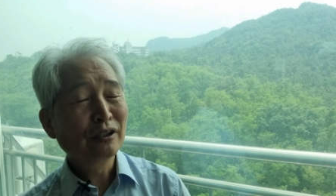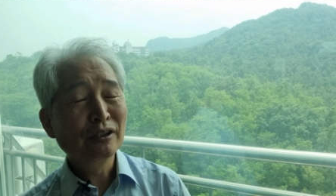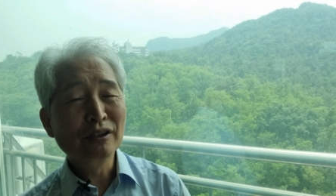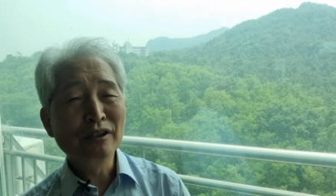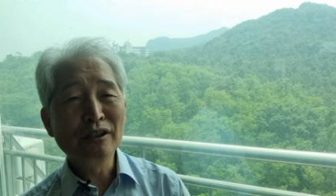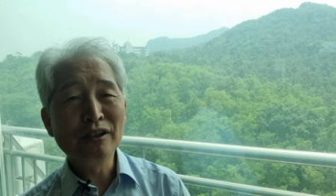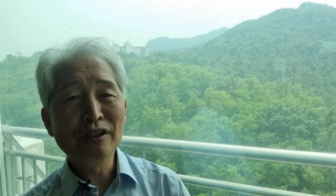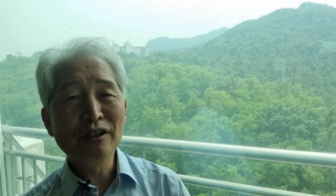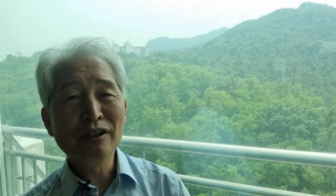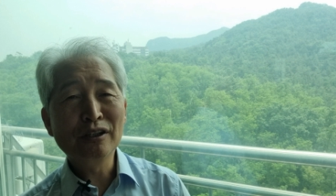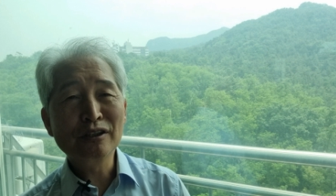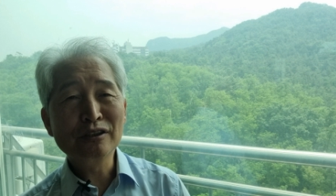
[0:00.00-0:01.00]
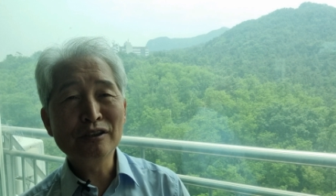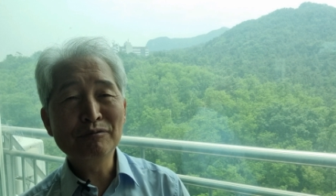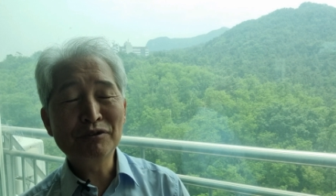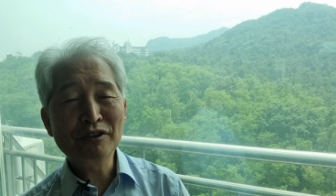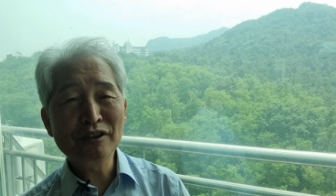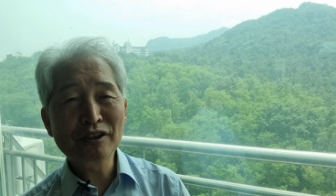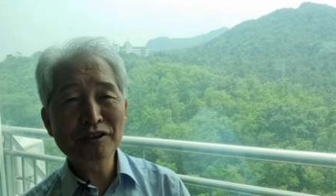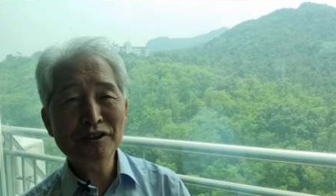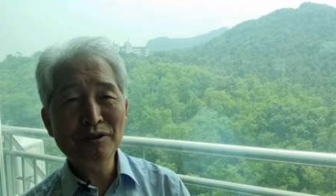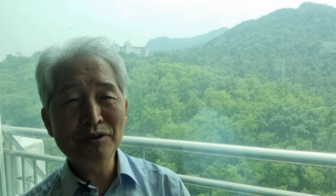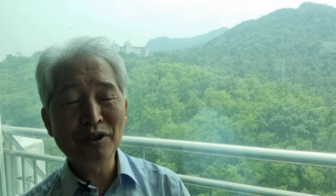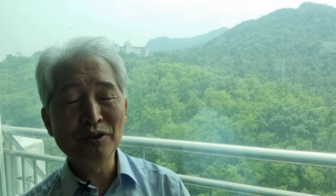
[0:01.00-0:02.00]
어, 부르는
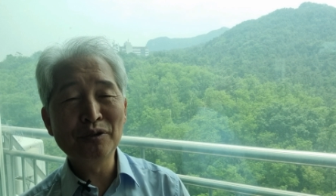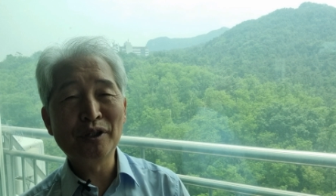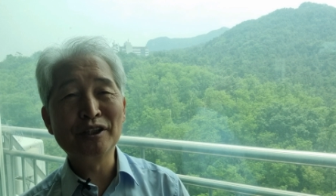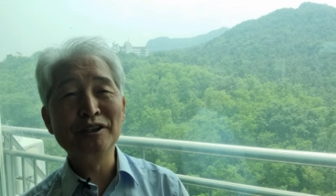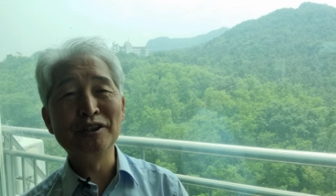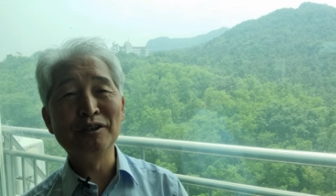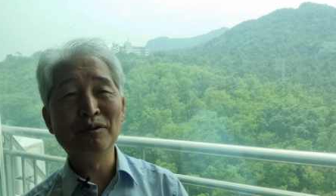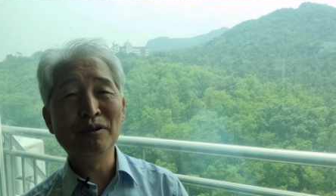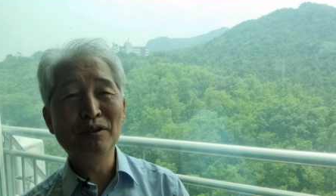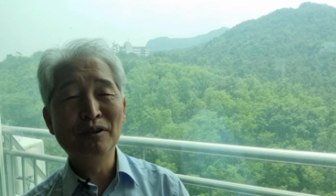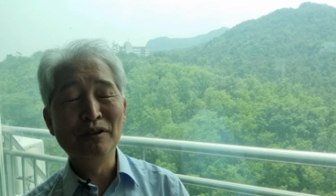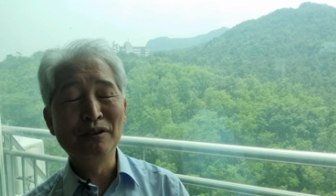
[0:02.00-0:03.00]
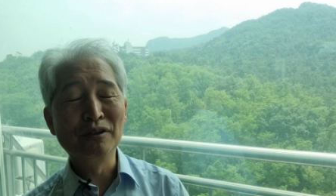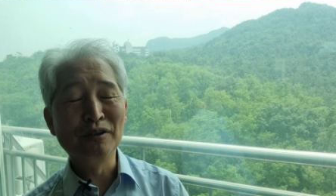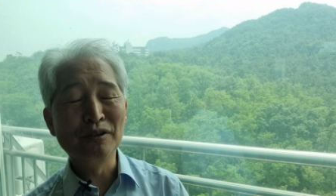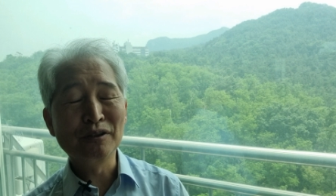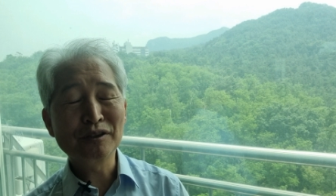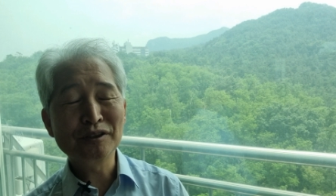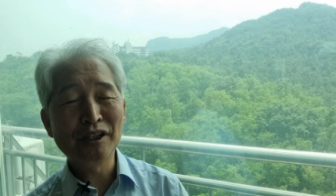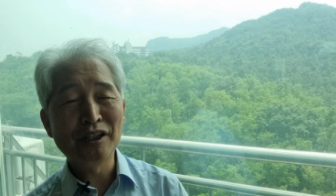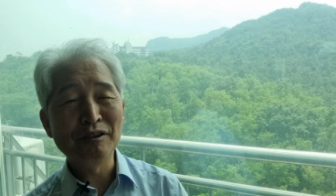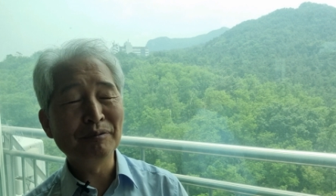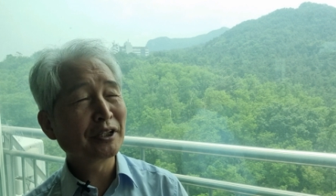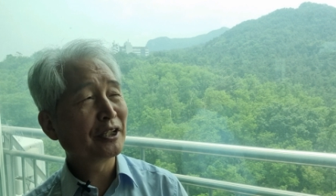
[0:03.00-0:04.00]
것이 또 전도하는 일이고, 어, 그
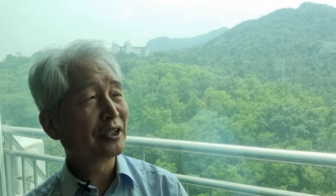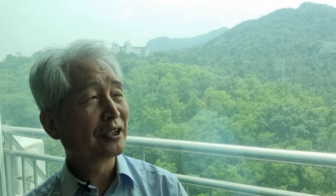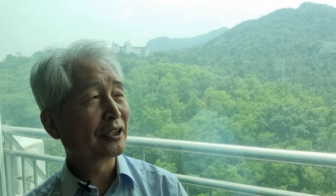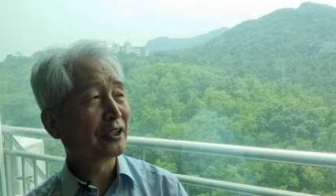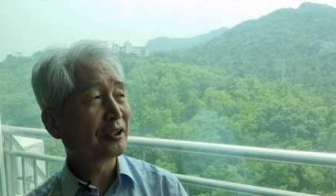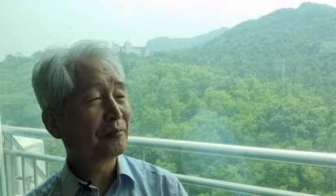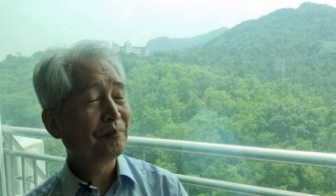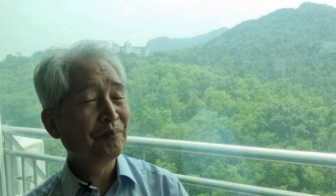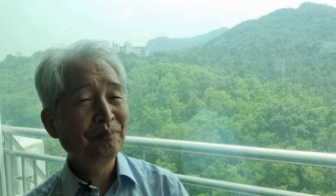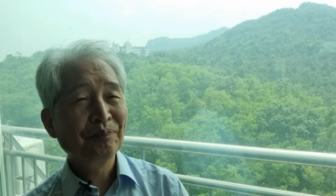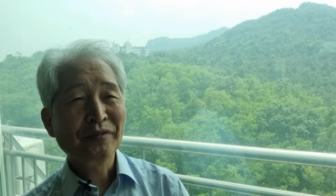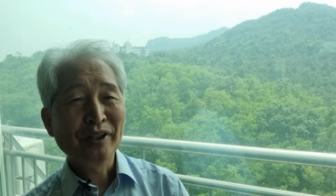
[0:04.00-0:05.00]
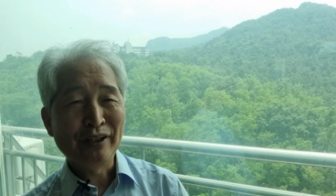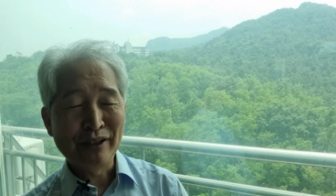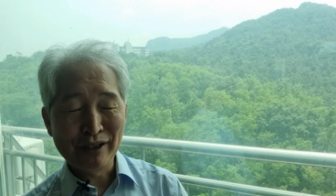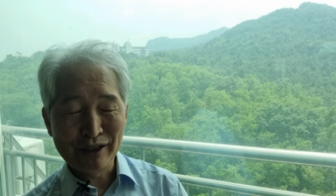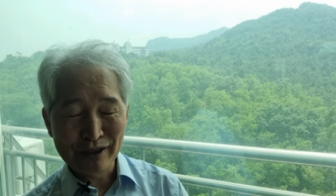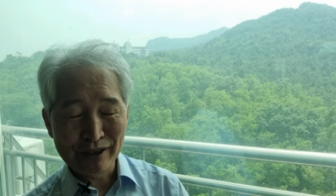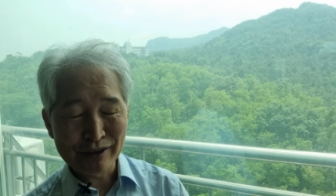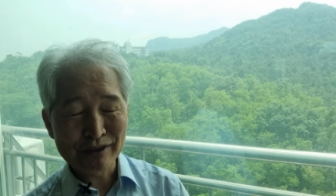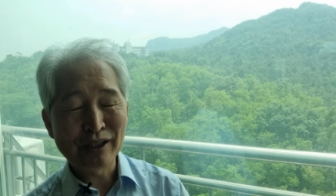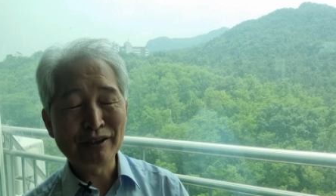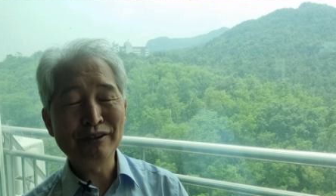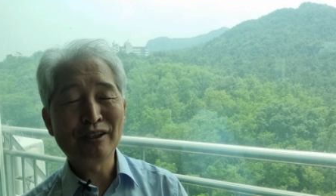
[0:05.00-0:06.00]
다음에, 예, 아,
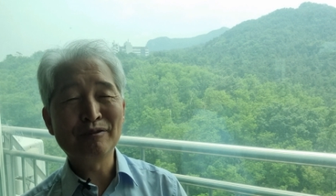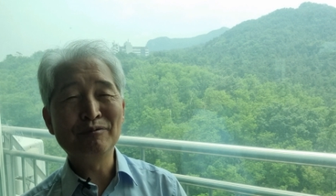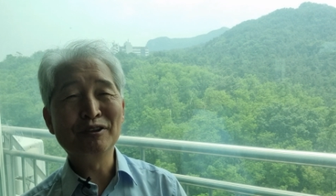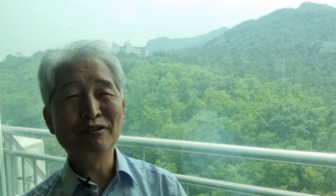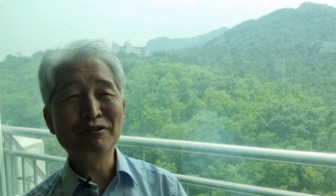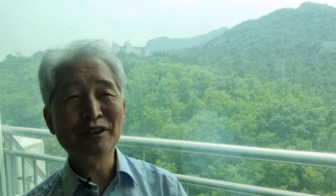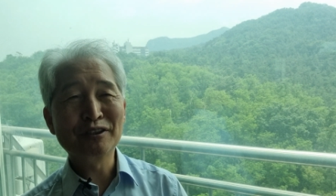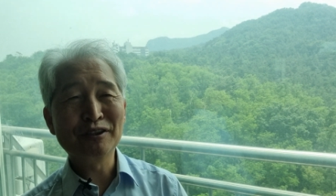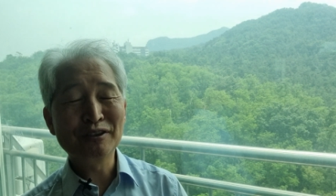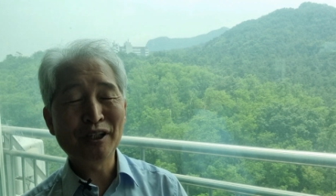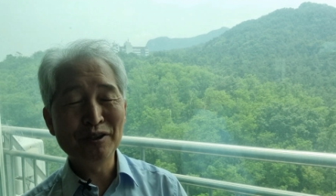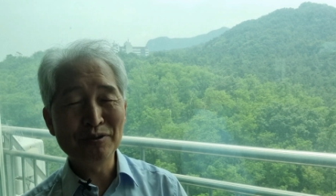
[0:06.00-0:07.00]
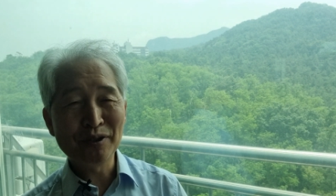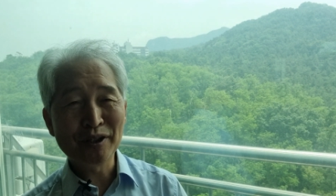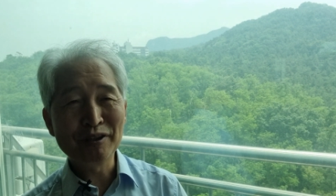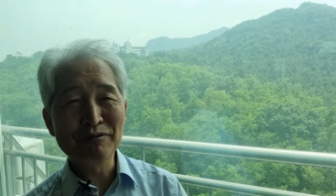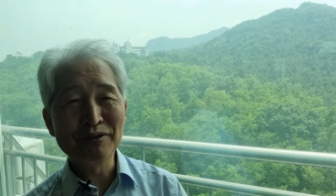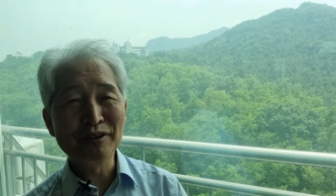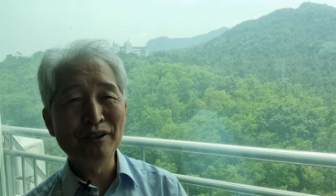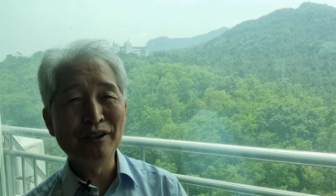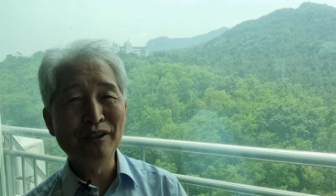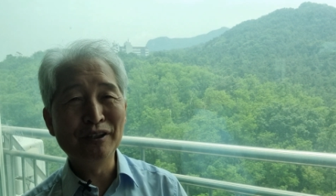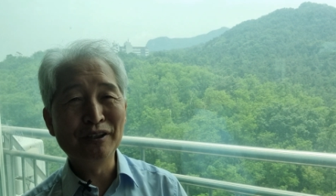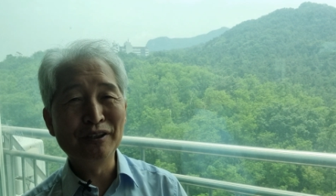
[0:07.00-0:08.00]
다른 사람들을 위해서 찬송해 주는 거,
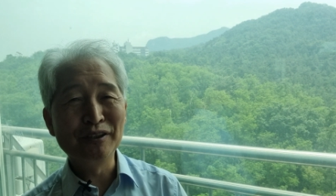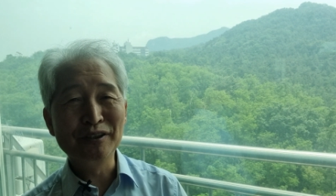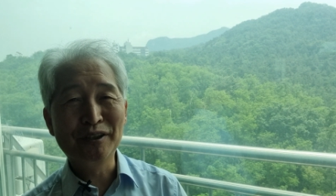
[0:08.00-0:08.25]
어,